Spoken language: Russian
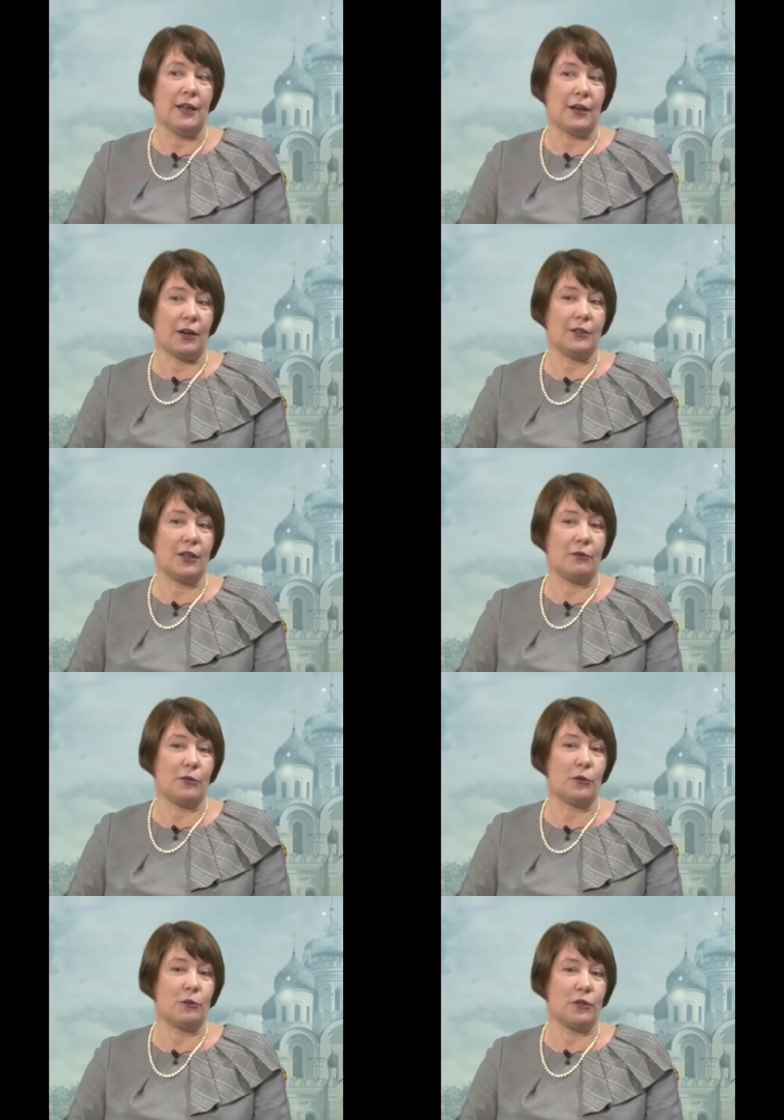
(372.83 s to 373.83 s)
и когда
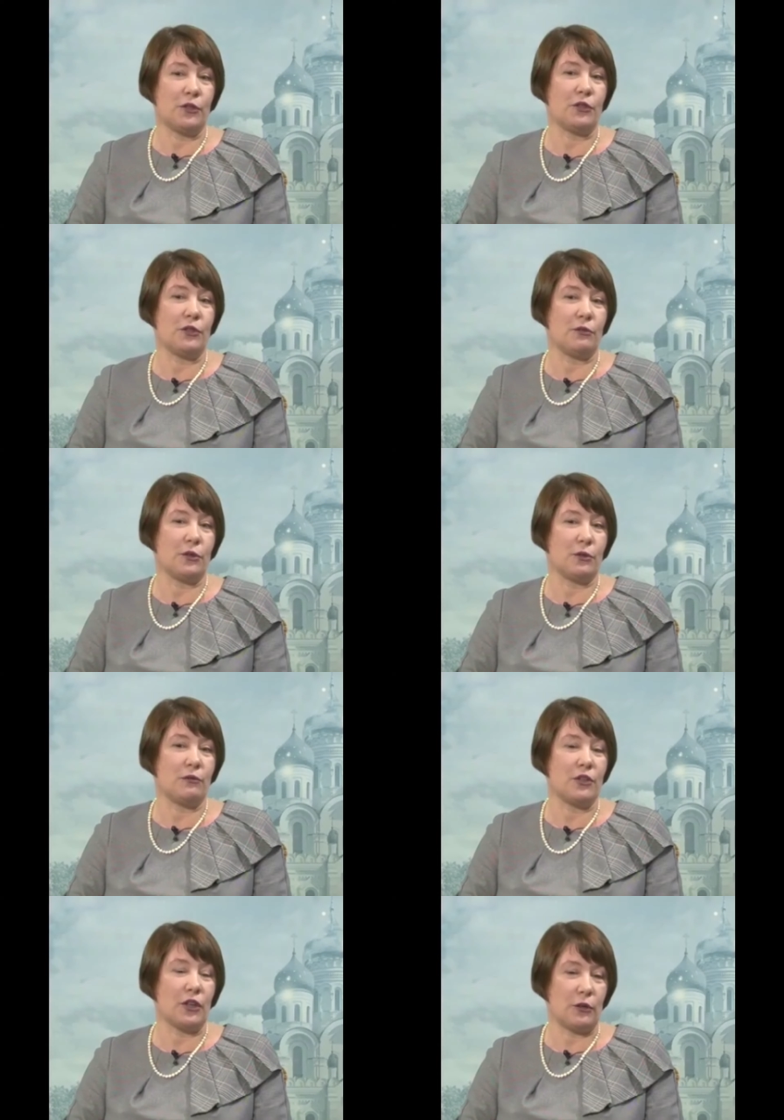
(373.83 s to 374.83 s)
вдруг в, 1900,
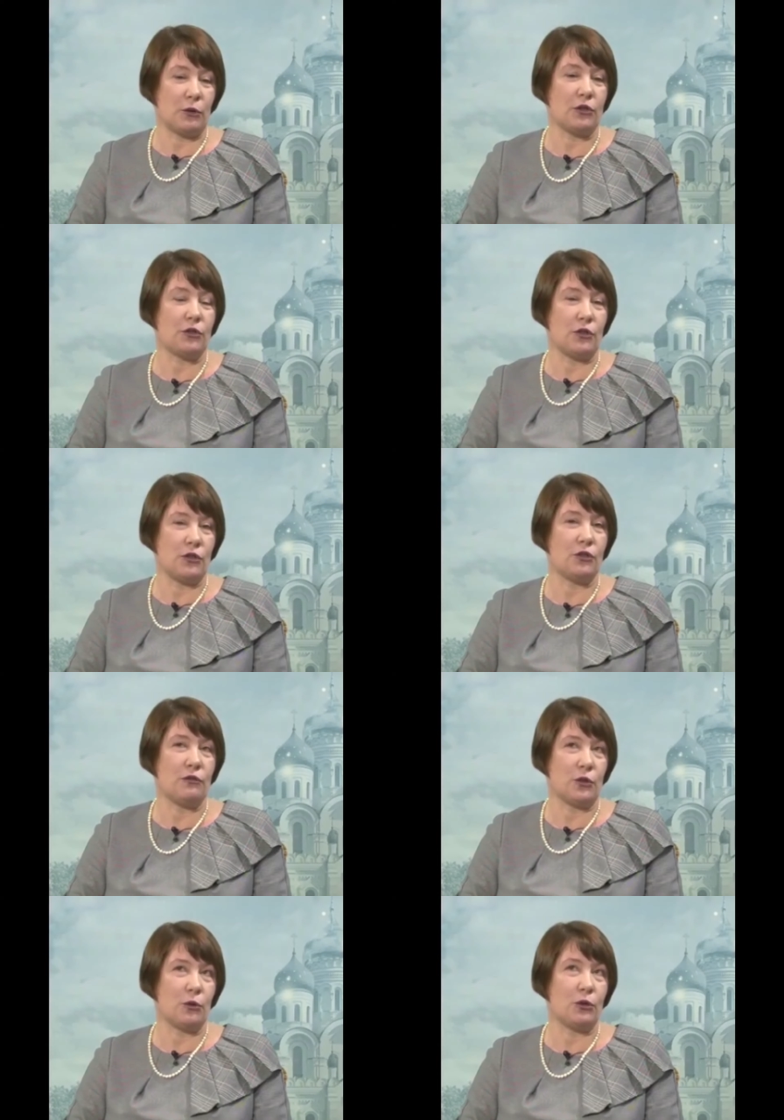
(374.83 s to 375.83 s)
в начале
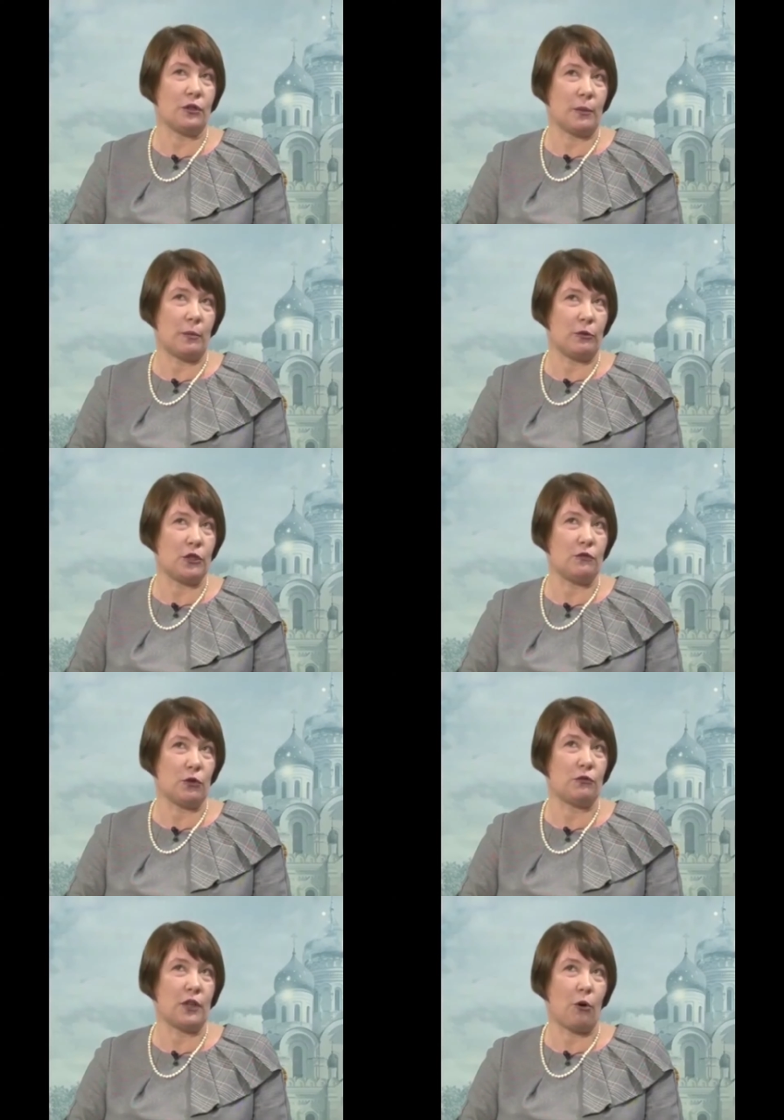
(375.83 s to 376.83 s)
1900-х, по-моему,
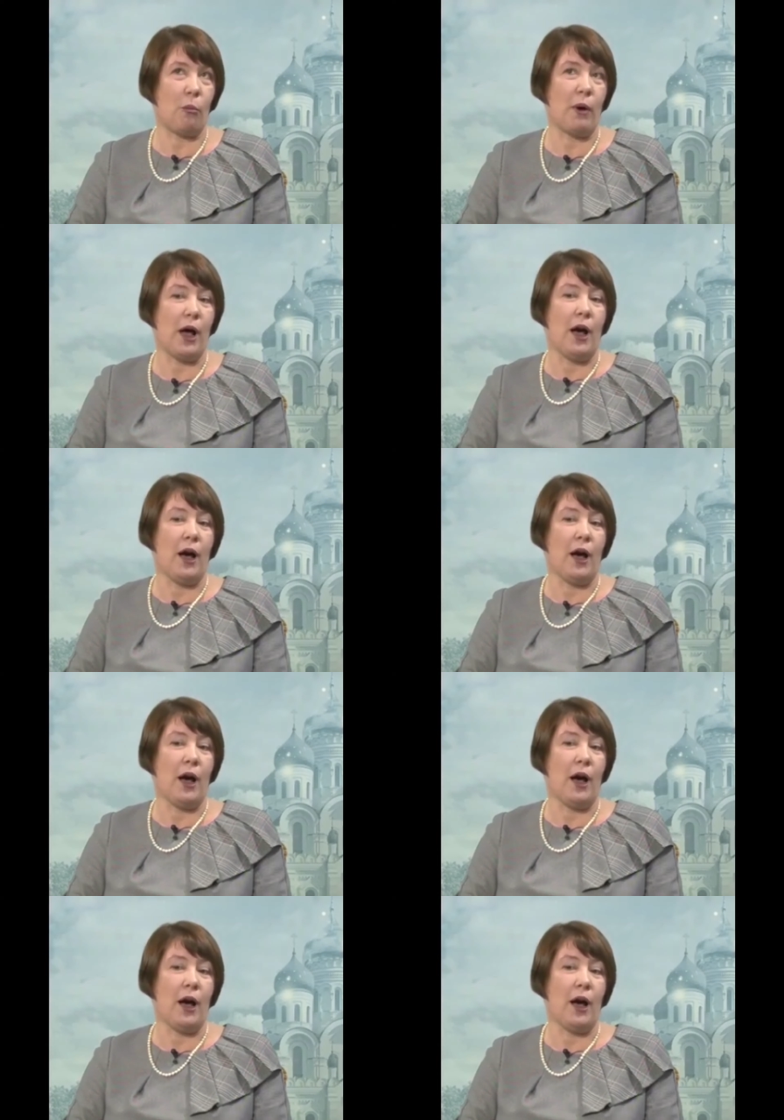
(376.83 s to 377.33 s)
1902 м